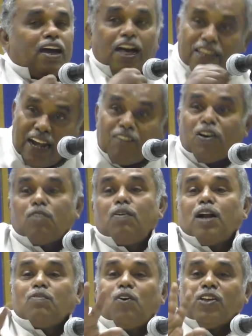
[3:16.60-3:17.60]
அதனால
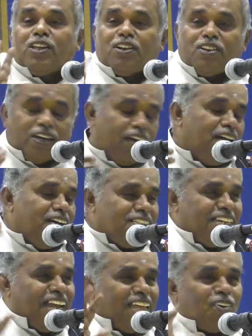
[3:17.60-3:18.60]
வருமானமும் வந்துக்கிட்டு இருக்கு
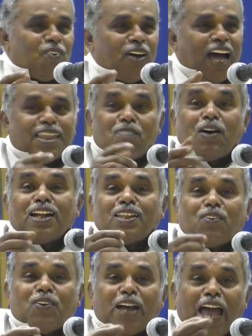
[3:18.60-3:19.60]
சரி அதை விடுங்க அந்த
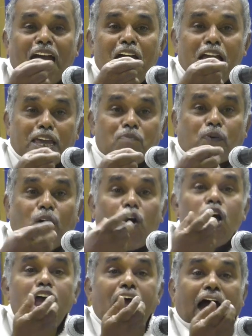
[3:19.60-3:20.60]
மானத்தை விடுங்க இப்போ
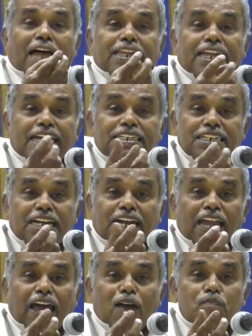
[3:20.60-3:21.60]
அந்த நஞ்சு
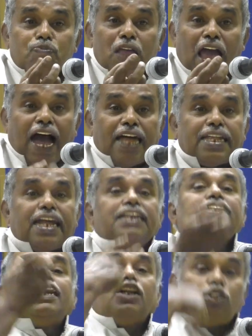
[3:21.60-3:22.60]
இருக்குல்ல அந்த
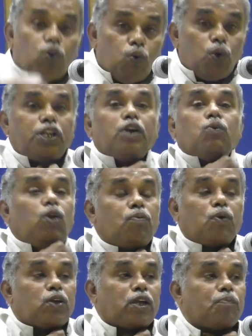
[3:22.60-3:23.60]
நஞ்சை எடுத்து உருட்டி உள்ளே
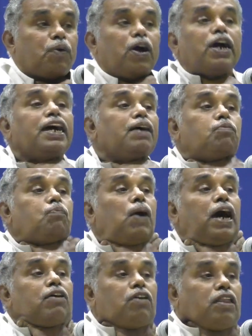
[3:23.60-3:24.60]
போட்டப்போ
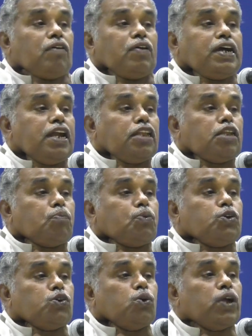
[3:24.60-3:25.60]
பார்வதி தேவி கழுத்தை
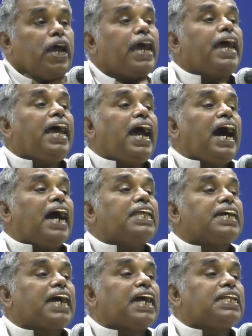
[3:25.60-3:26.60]
பிடிச்சோடனே
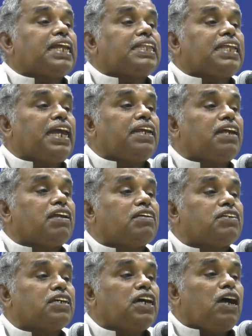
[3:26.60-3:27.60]
அது கண்டத்திலே
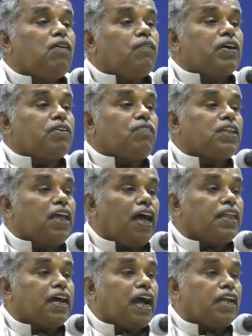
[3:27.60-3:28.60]
நின்றுச்சு விஷம் வந்தால்
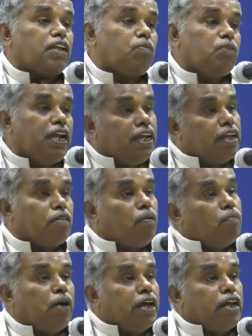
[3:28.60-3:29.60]
அந்த கண்டம் நீல
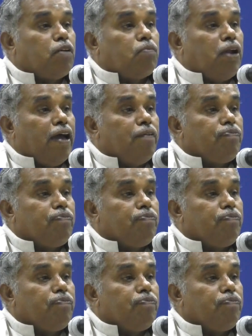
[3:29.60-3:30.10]
நிறமாக மாறிடும்ல